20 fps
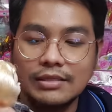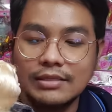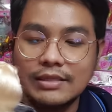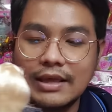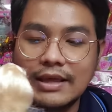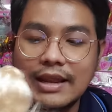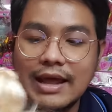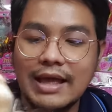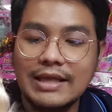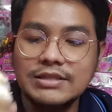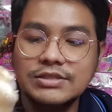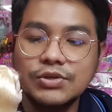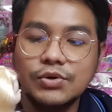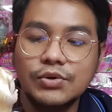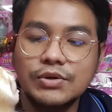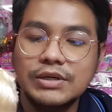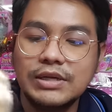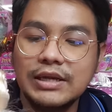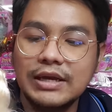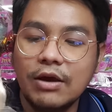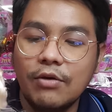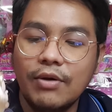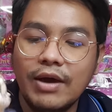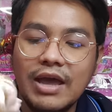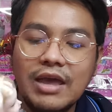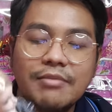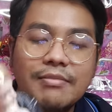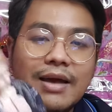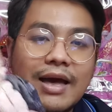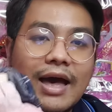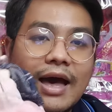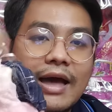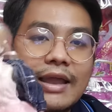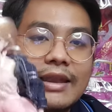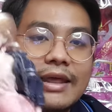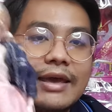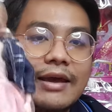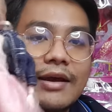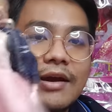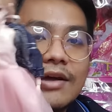ในด้านชุดที่เขาให้มา
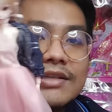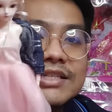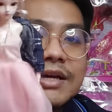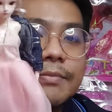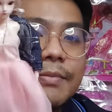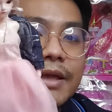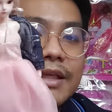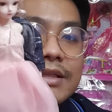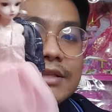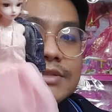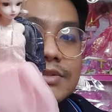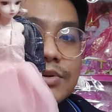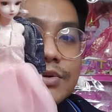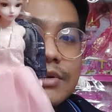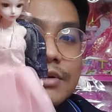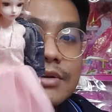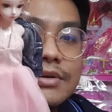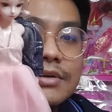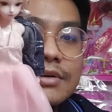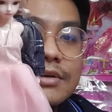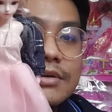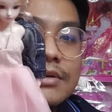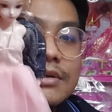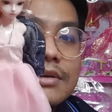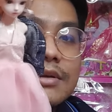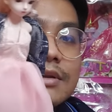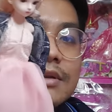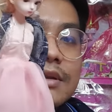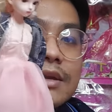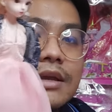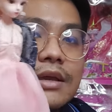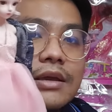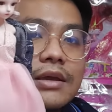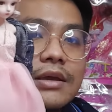เนี่ยก็จะเป็นชุดนี่